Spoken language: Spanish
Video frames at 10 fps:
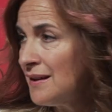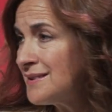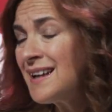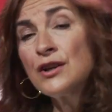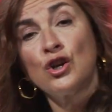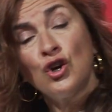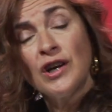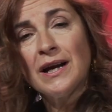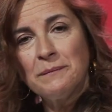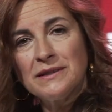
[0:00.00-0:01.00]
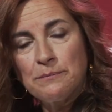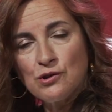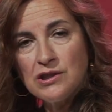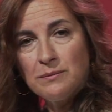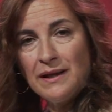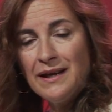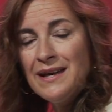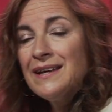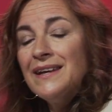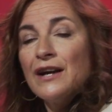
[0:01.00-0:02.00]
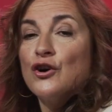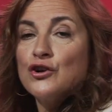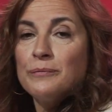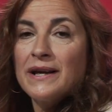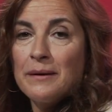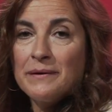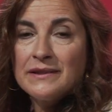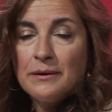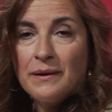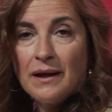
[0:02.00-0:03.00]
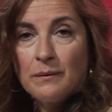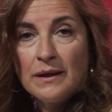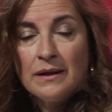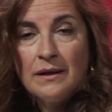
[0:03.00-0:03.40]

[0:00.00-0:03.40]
tecnológicamente posible y económicamente viable,